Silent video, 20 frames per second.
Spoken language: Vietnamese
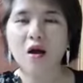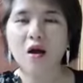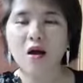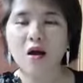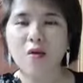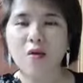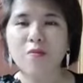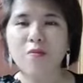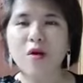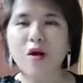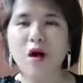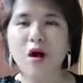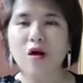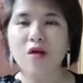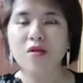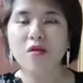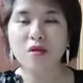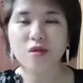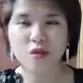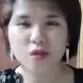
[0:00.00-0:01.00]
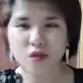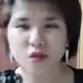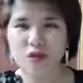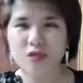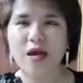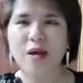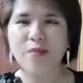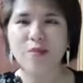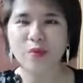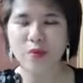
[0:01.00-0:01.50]
không còn suy
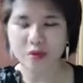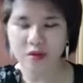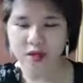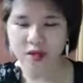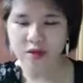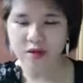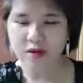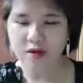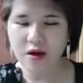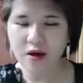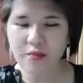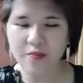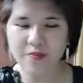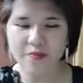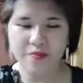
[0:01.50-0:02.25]
giảm nội tiết nữa